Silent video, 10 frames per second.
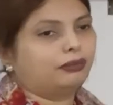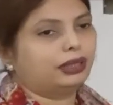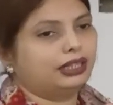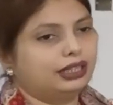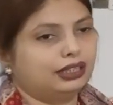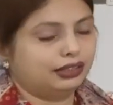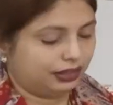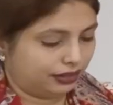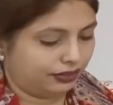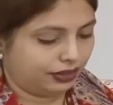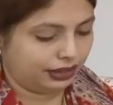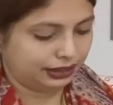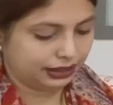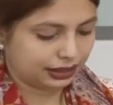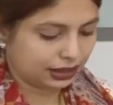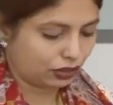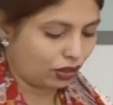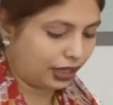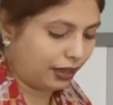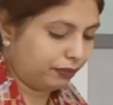মানে ইয়েটা
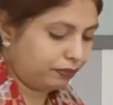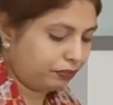করা